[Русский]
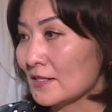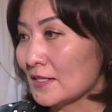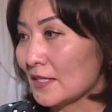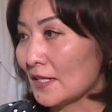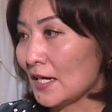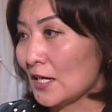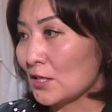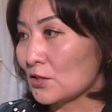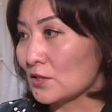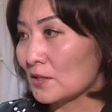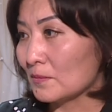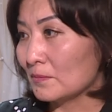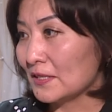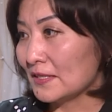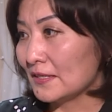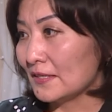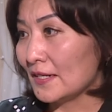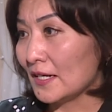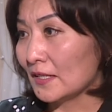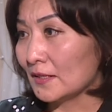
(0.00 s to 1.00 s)
Стараются
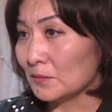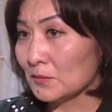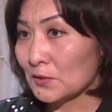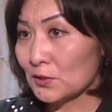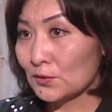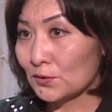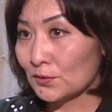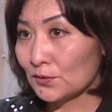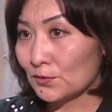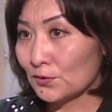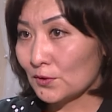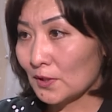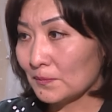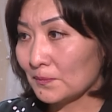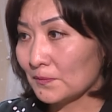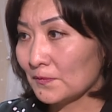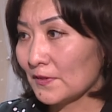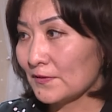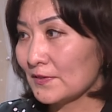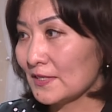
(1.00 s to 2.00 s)
быть рядом друг с другом
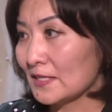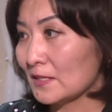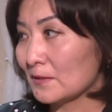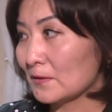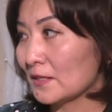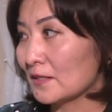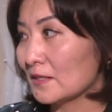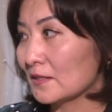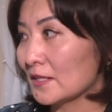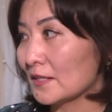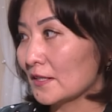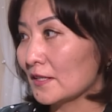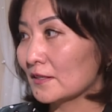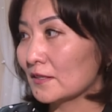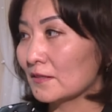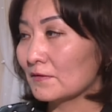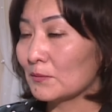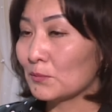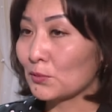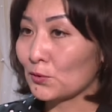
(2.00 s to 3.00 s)
во всех
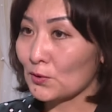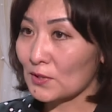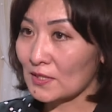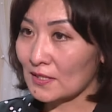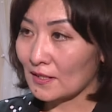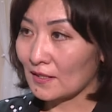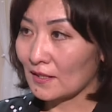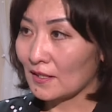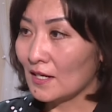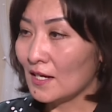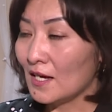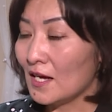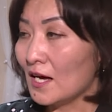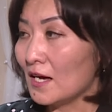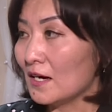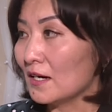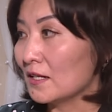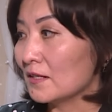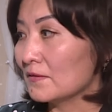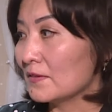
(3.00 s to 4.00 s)
каких-то вопросах,
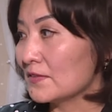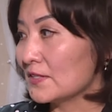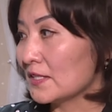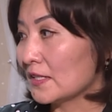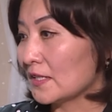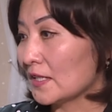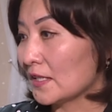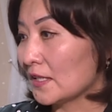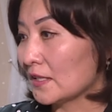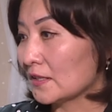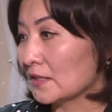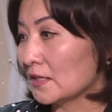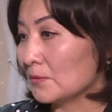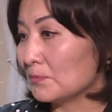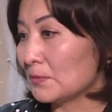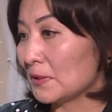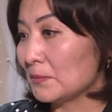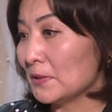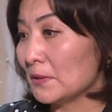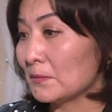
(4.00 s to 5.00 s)
а, во всех каких-то
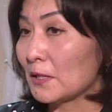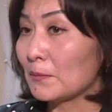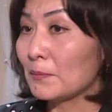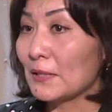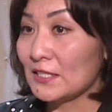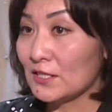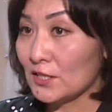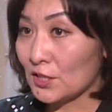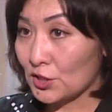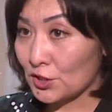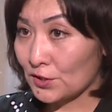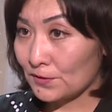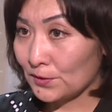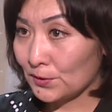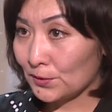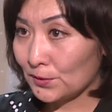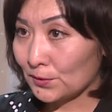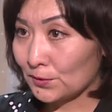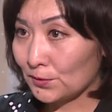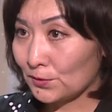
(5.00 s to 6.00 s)
проблемах
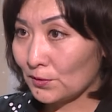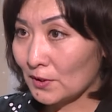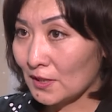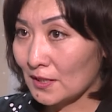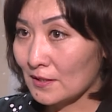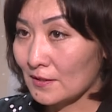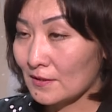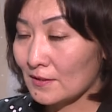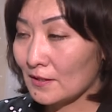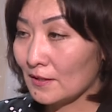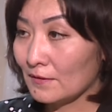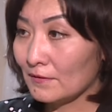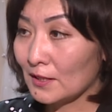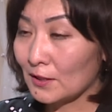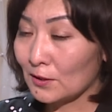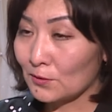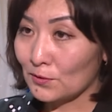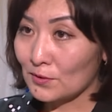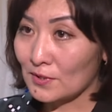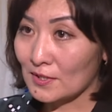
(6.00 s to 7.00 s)
поддерживают друг друга,
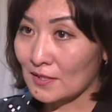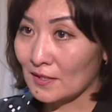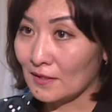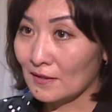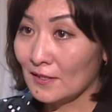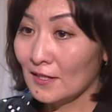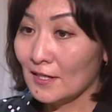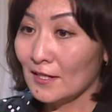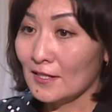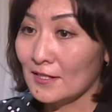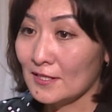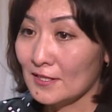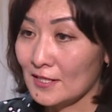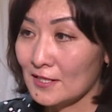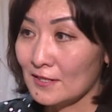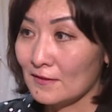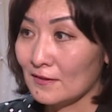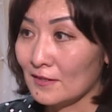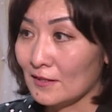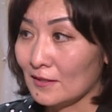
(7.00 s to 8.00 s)
советуются.
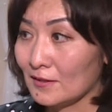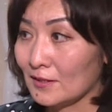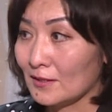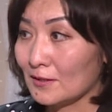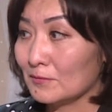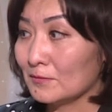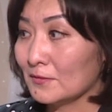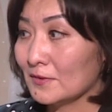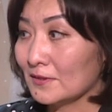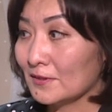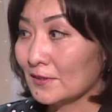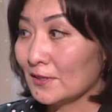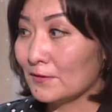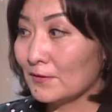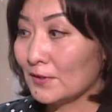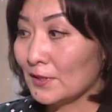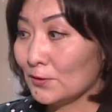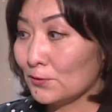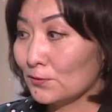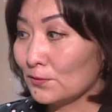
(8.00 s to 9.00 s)
Естественно, это мы
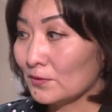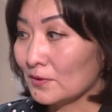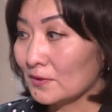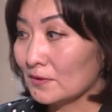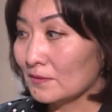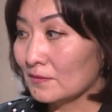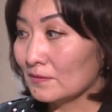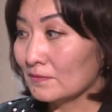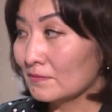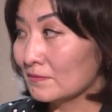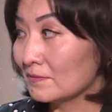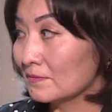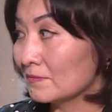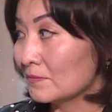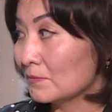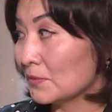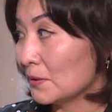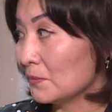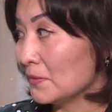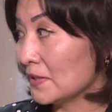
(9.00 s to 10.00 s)
говорю э,
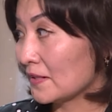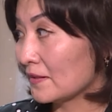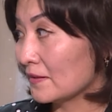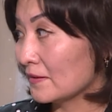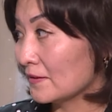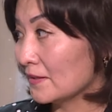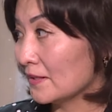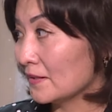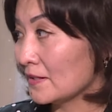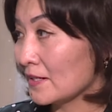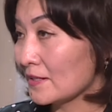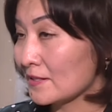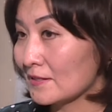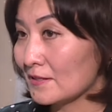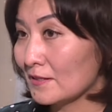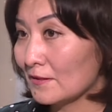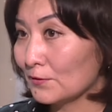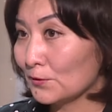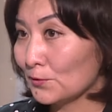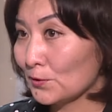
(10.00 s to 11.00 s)
пример для нас,
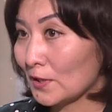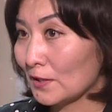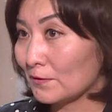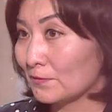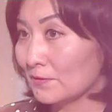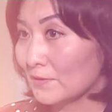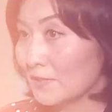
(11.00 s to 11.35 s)
для внуков.